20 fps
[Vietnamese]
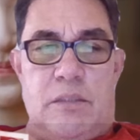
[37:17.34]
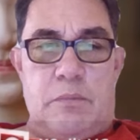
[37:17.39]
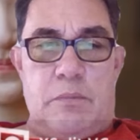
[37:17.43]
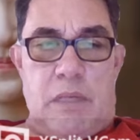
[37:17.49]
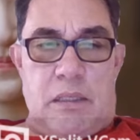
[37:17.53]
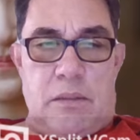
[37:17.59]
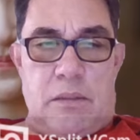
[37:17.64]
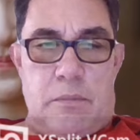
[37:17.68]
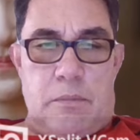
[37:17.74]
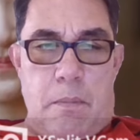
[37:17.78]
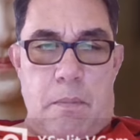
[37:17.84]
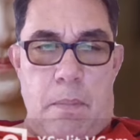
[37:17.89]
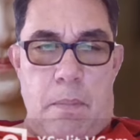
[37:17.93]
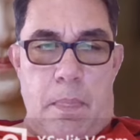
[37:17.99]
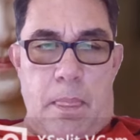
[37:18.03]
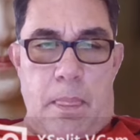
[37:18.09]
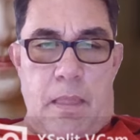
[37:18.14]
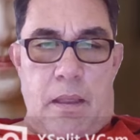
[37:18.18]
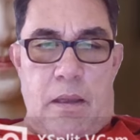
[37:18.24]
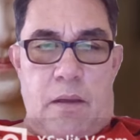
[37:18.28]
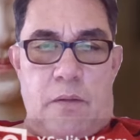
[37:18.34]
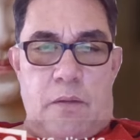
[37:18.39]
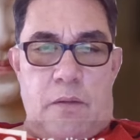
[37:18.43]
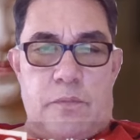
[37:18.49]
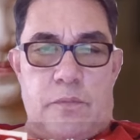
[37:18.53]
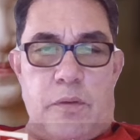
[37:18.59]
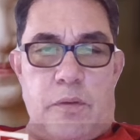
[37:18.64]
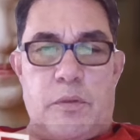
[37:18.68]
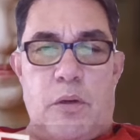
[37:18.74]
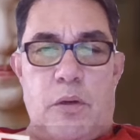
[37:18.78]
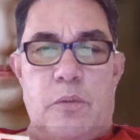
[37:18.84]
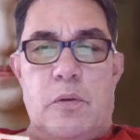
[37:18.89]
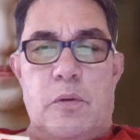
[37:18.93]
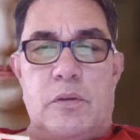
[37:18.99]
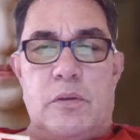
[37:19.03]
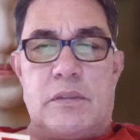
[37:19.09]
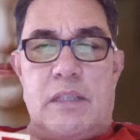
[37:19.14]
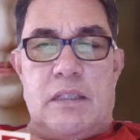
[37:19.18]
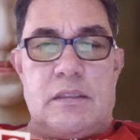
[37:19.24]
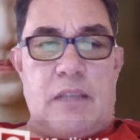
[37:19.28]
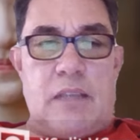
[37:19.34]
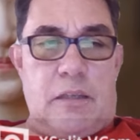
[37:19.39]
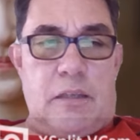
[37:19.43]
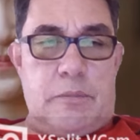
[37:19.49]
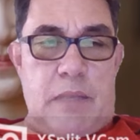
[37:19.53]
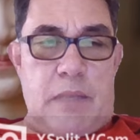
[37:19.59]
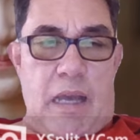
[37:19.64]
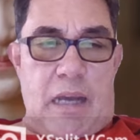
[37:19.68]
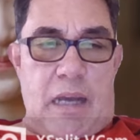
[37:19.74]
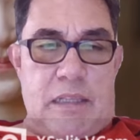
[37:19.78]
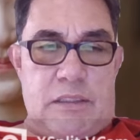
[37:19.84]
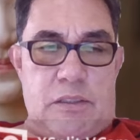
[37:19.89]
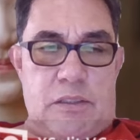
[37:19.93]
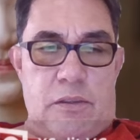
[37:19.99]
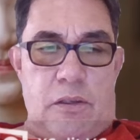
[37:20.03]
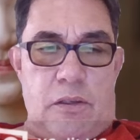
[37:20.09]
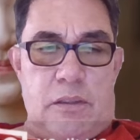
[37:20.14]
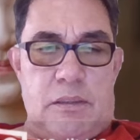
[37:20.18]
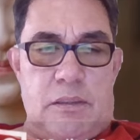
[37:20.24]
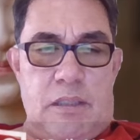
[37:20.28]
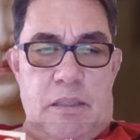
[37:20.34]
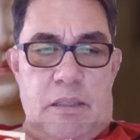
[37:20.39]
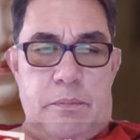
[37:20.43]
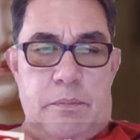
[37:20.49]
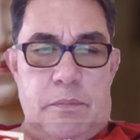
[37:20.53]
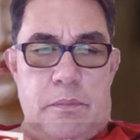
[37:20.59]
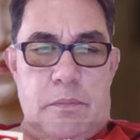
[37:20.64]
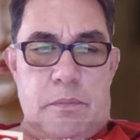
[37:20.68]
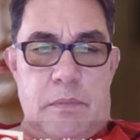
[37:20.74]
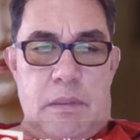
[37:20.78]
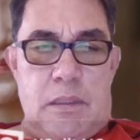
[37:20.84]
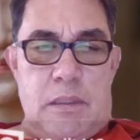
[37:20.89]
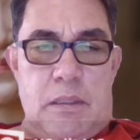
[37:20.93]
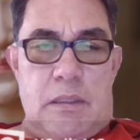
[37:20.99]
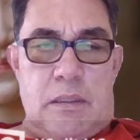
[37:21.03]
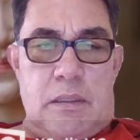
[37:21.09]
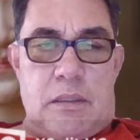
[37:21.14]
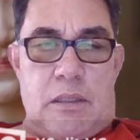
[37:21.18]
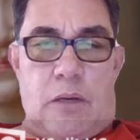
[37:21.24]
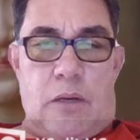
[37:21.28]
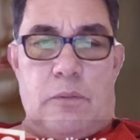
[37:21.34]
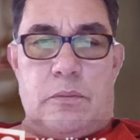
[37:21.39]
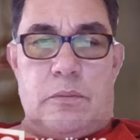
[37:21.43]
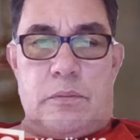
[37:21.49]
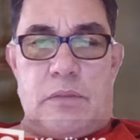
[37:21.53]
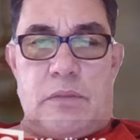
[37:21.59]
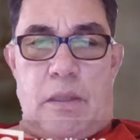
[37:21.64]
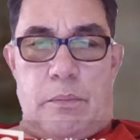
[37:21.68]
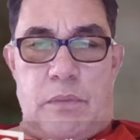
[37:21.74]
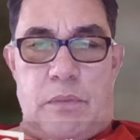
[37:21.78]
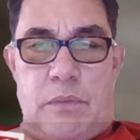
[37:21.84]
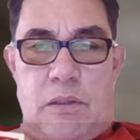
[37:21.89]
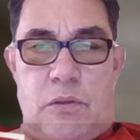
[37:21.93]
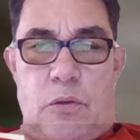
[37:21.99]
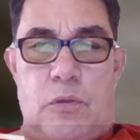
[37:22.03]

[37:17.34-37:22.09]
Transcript: mình. Phong Vũ buông tiếng thở dài rồi nói tiếp. Trong tâm thức của